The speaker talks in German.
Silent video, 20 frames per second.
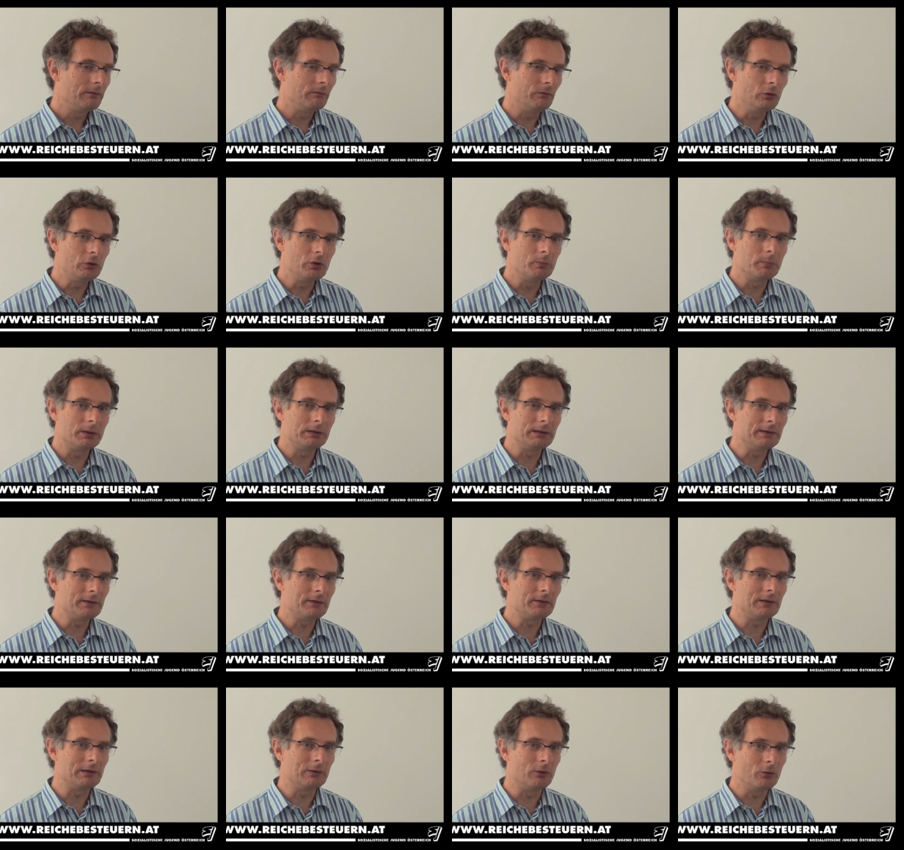Würde man
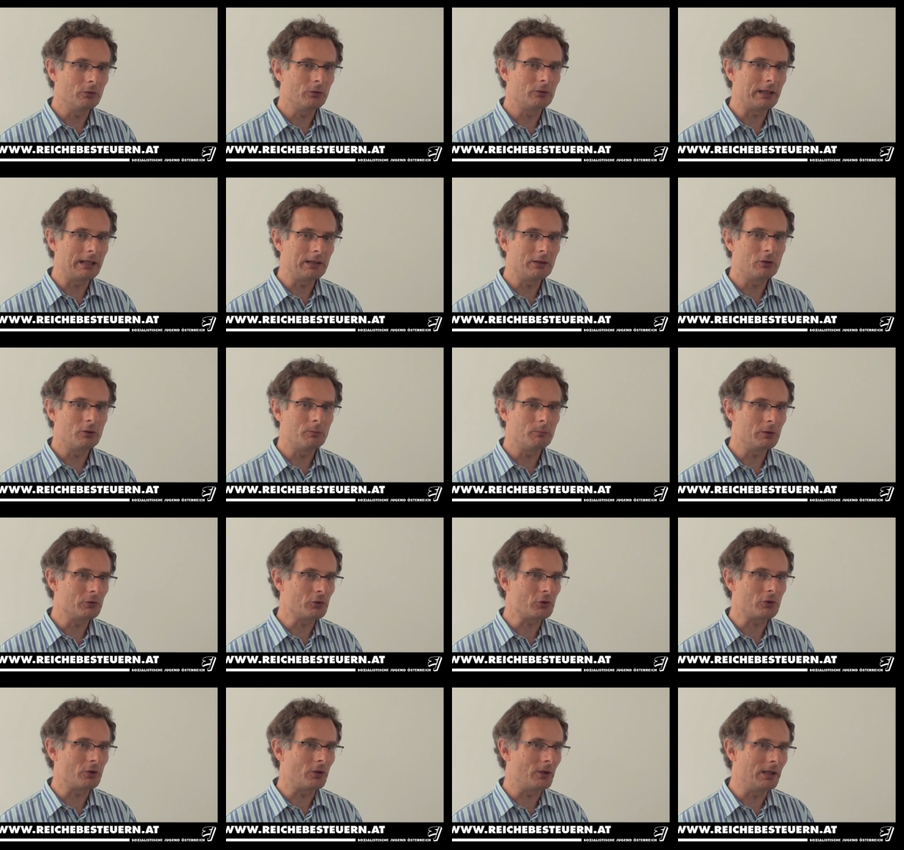jetzt die Lohn- und
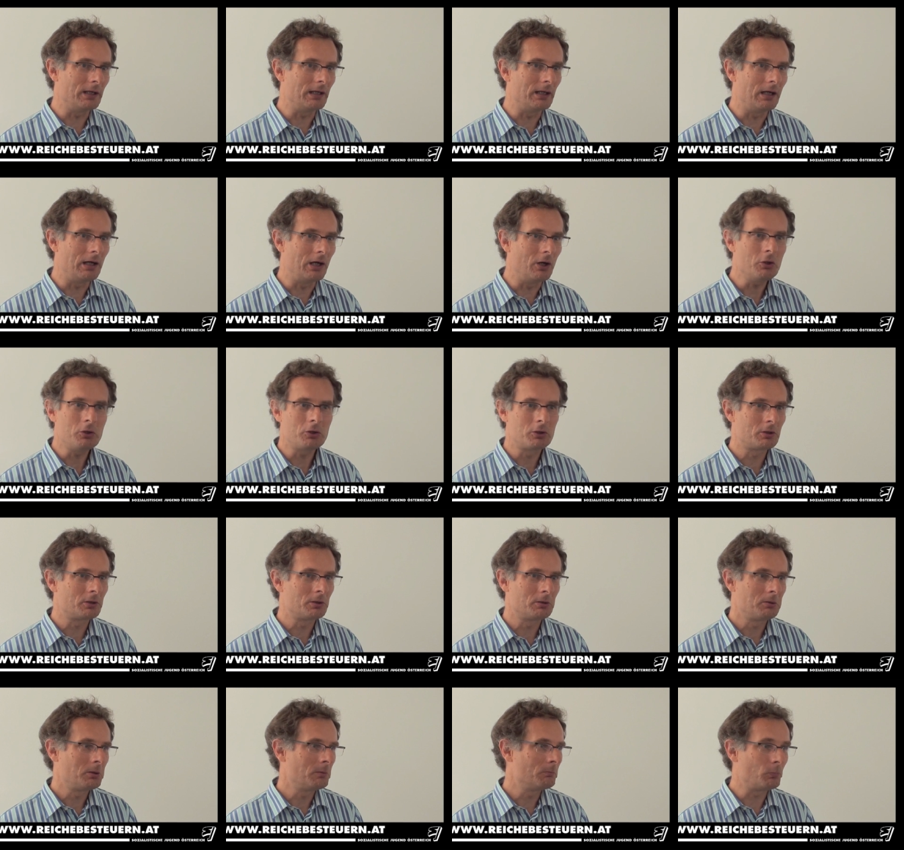Einkommensteuer auch
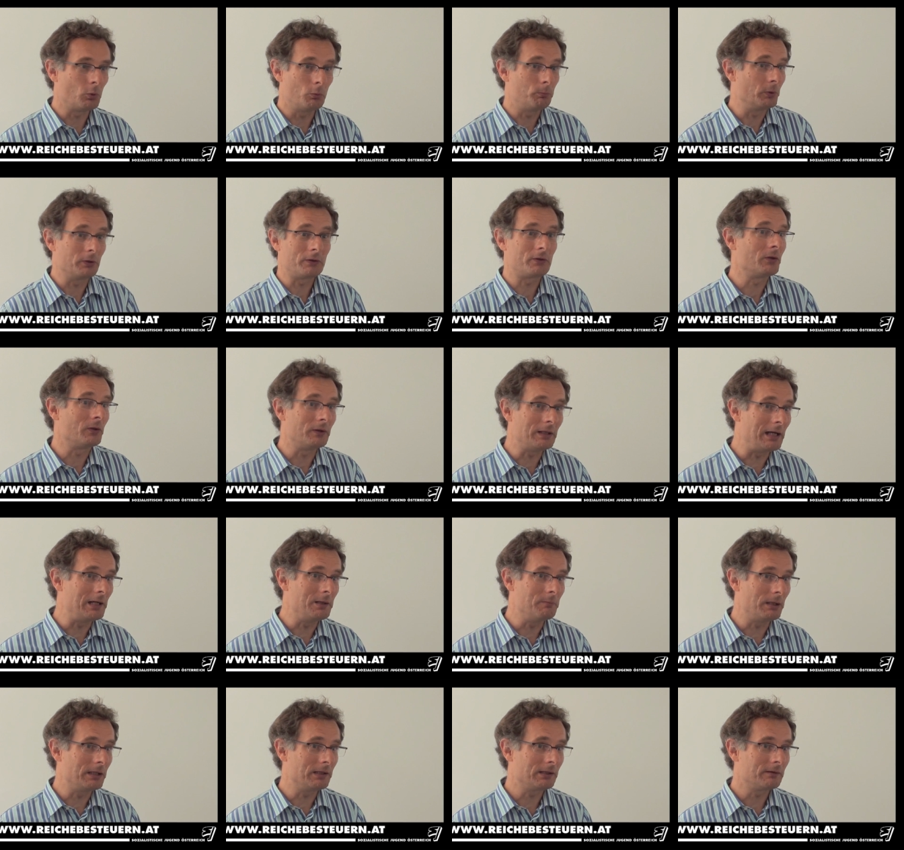
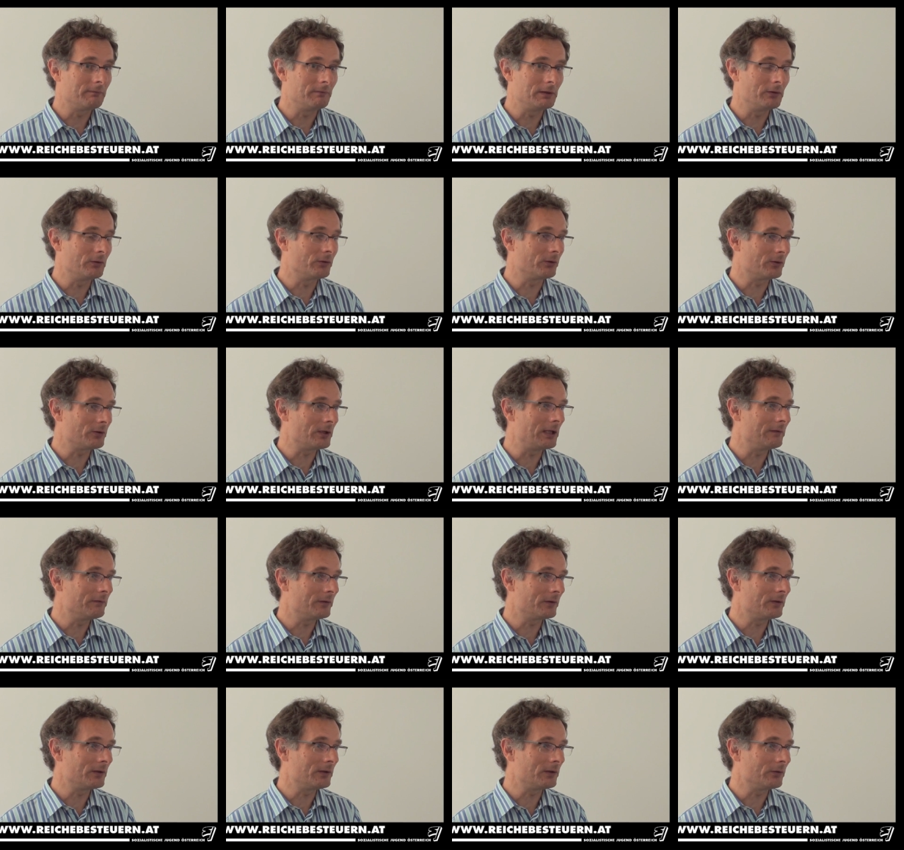proportional machen wie die
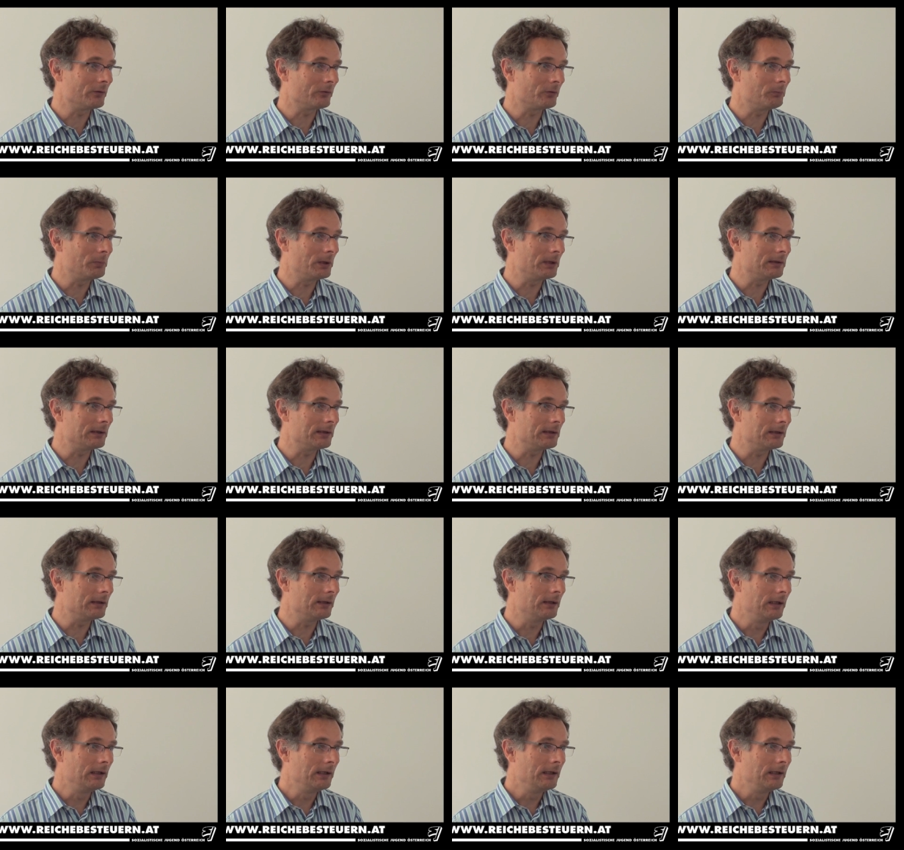Sozialversicherungsbeiträge,